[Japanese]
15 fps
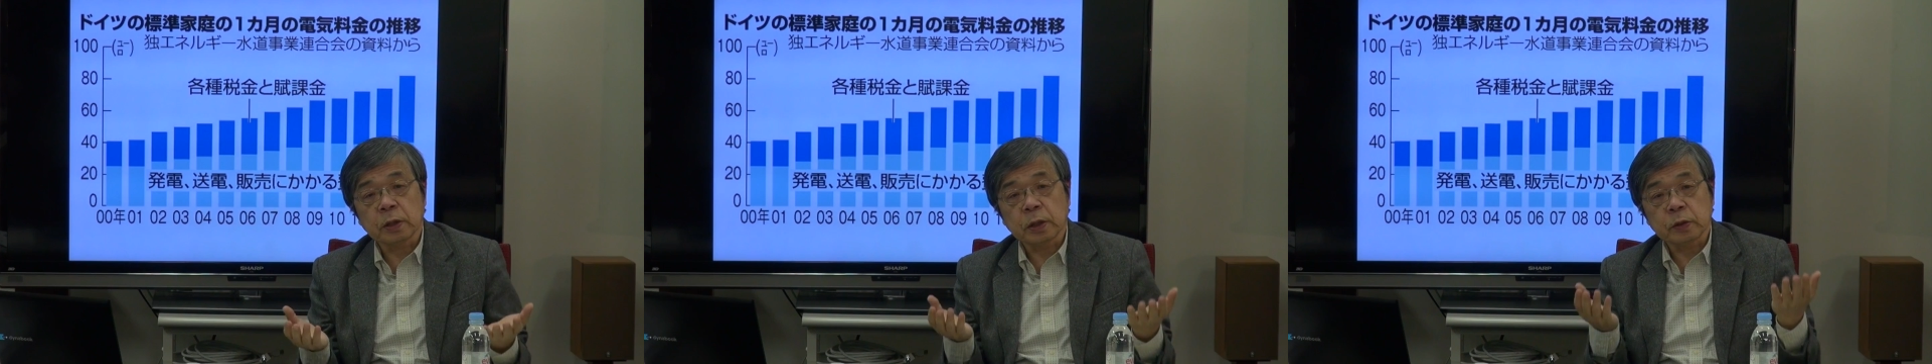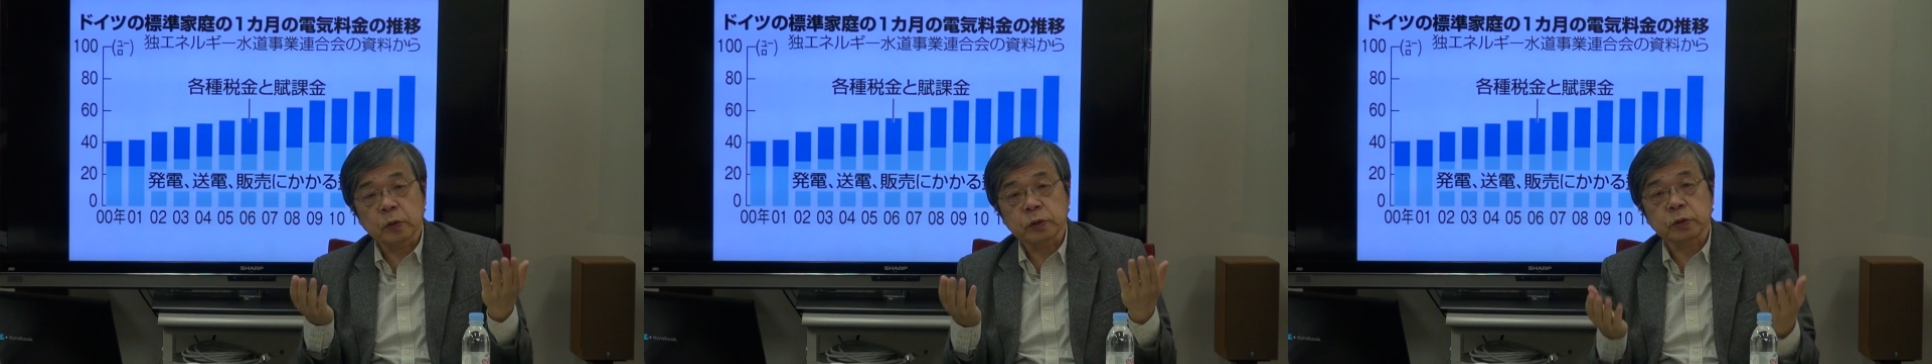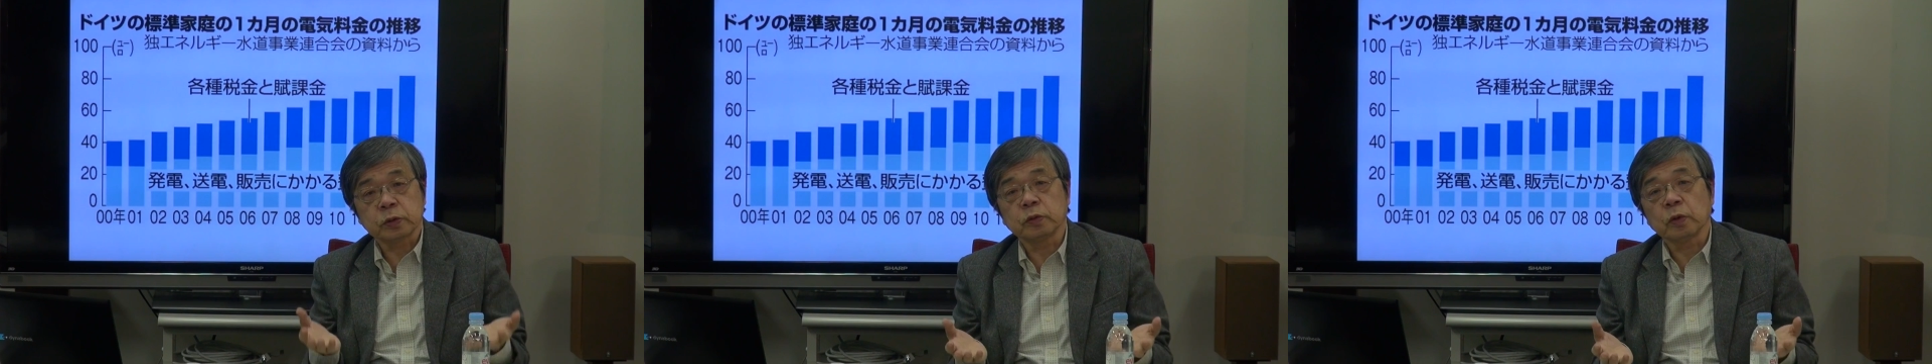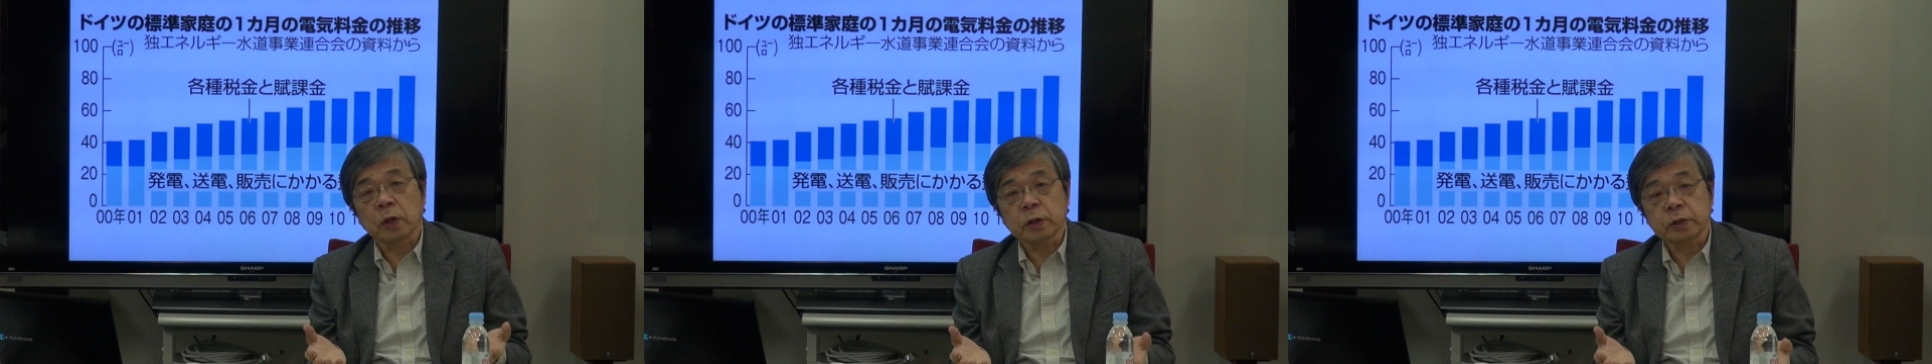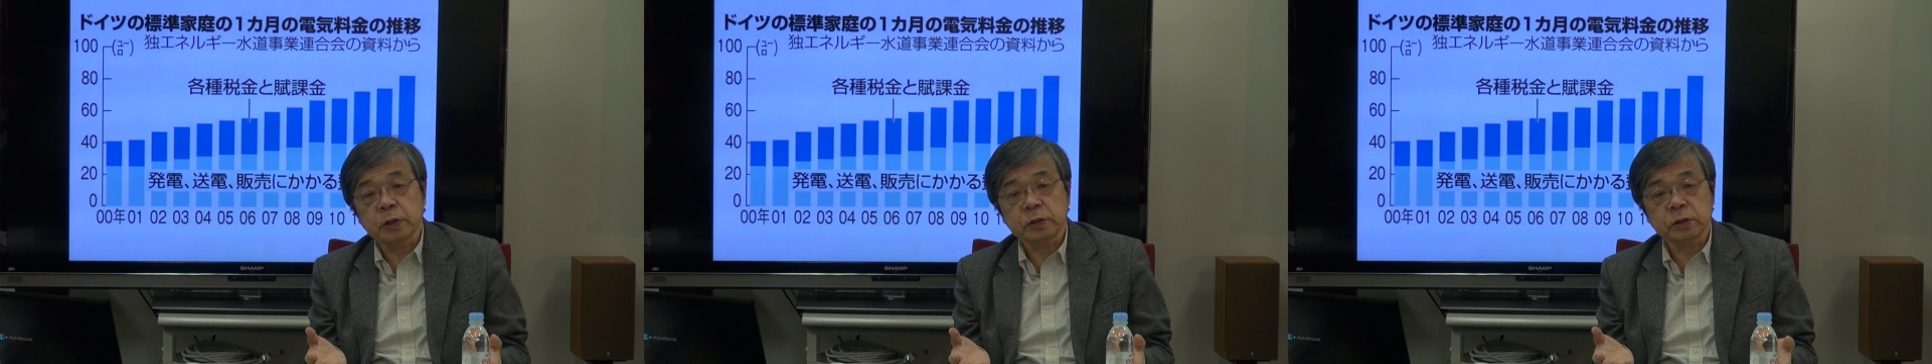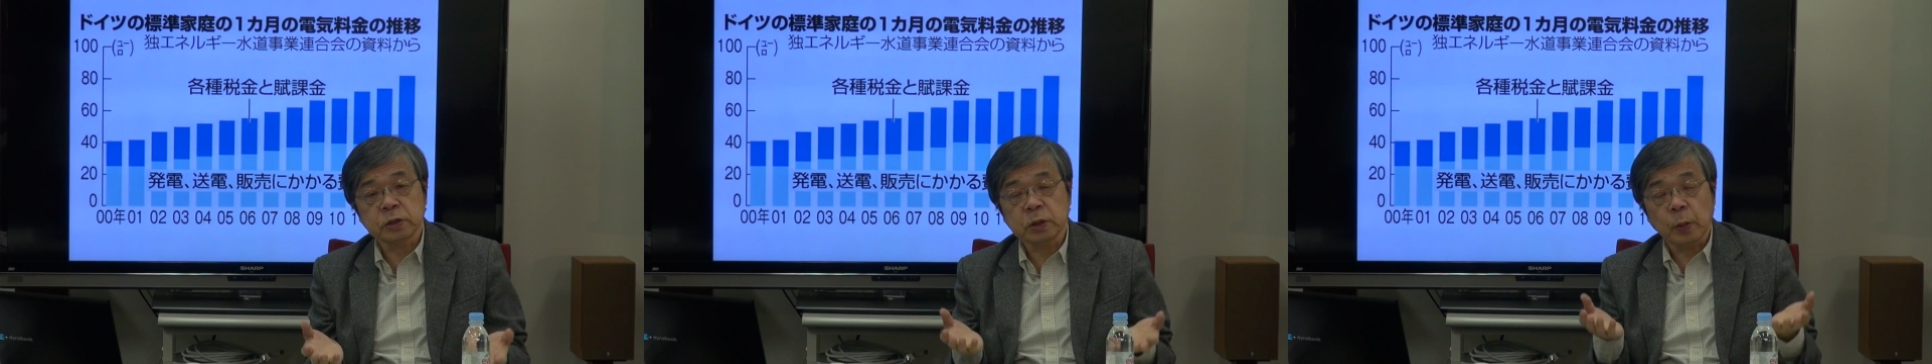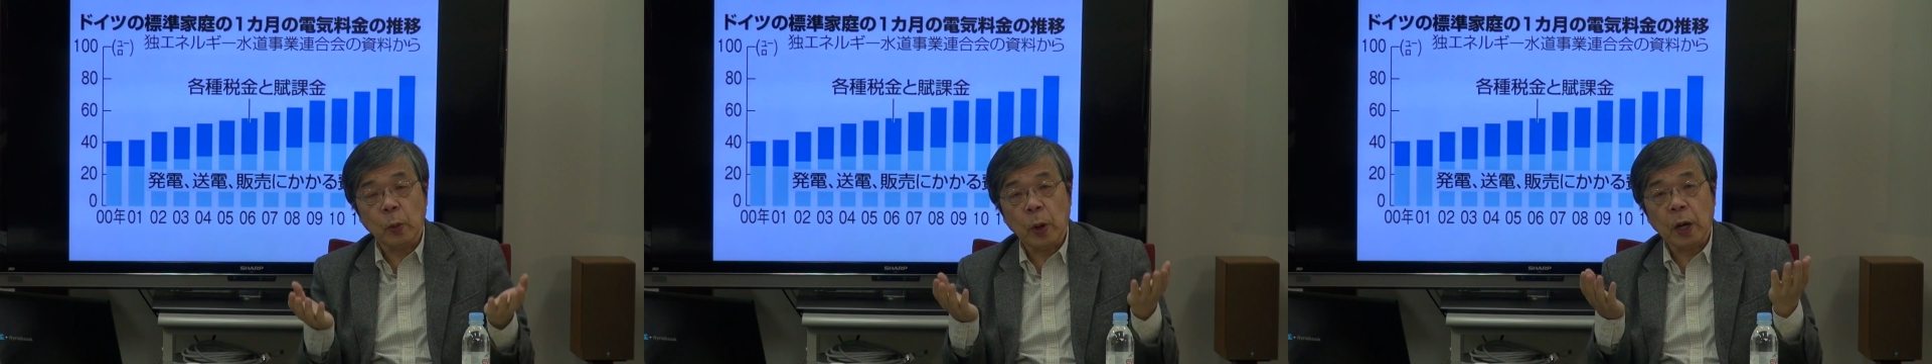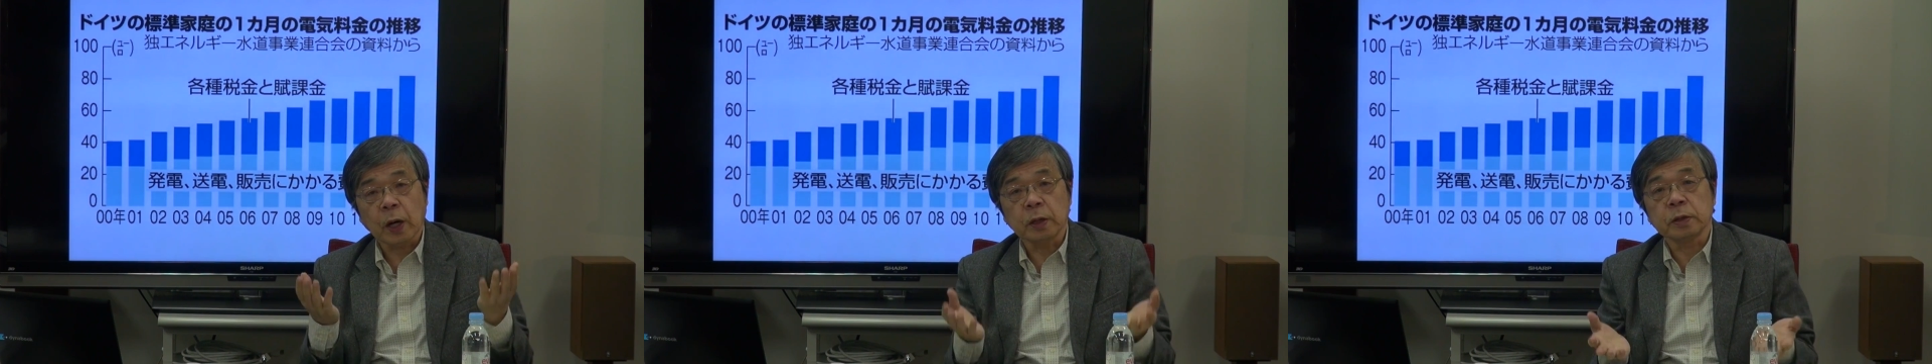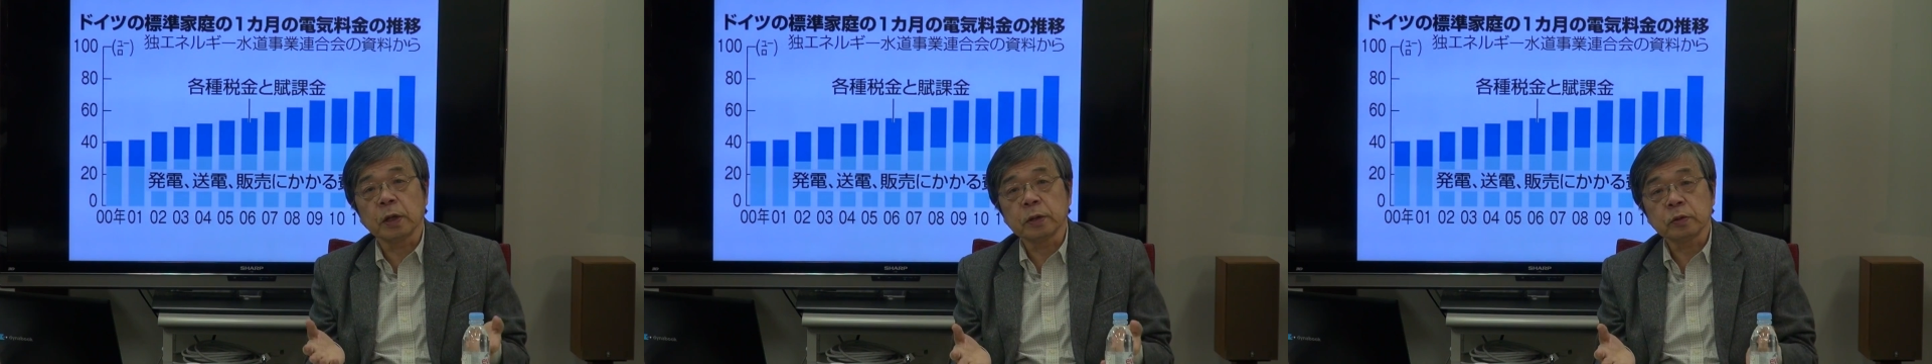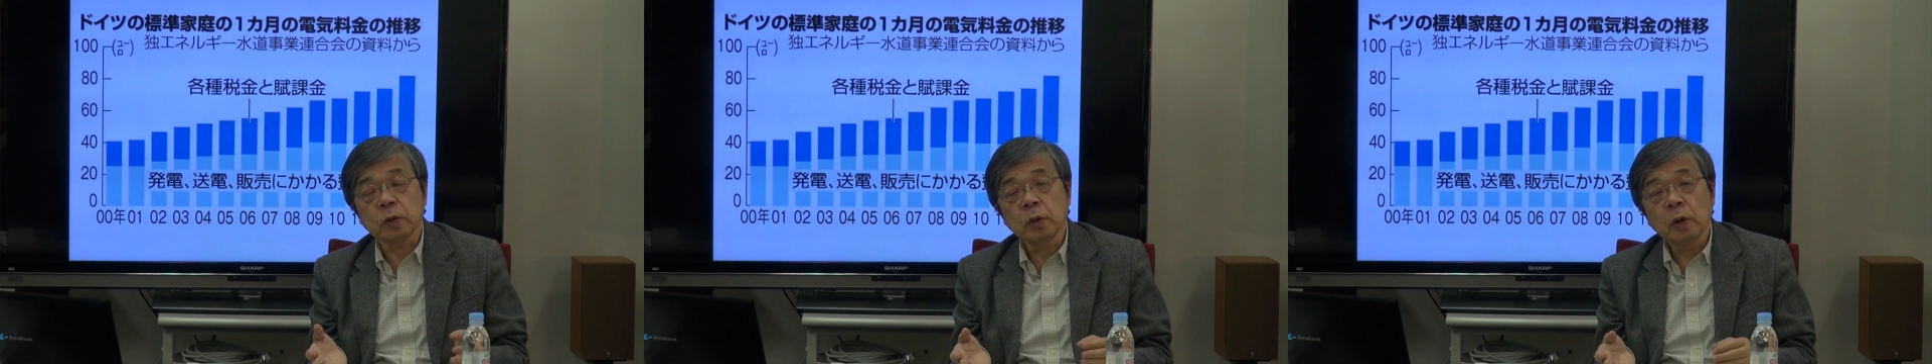稼働するのか手続きも分かんな
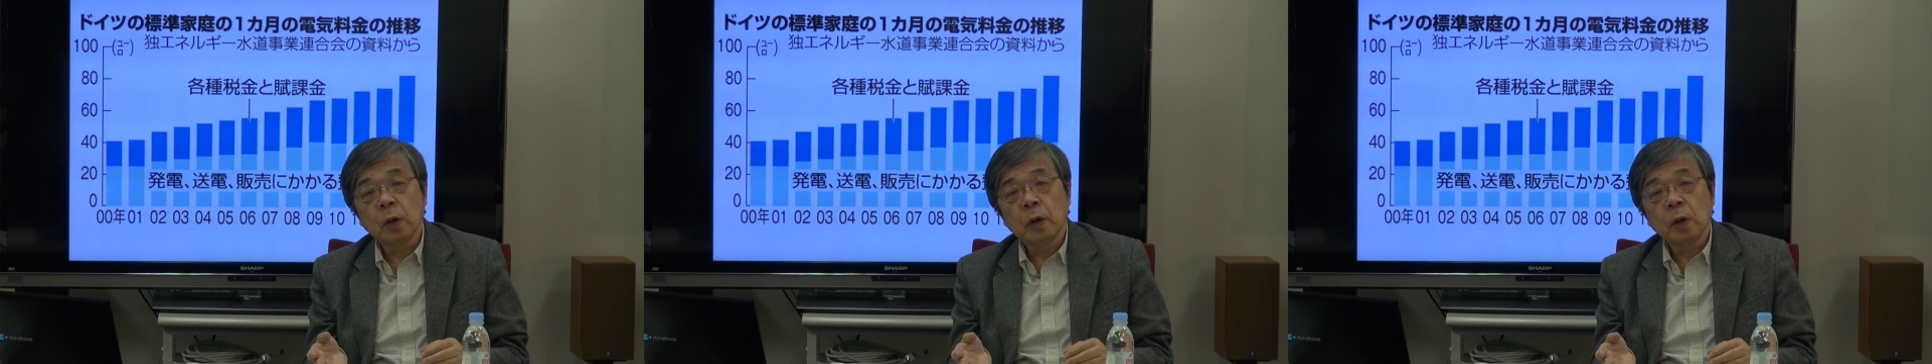いと。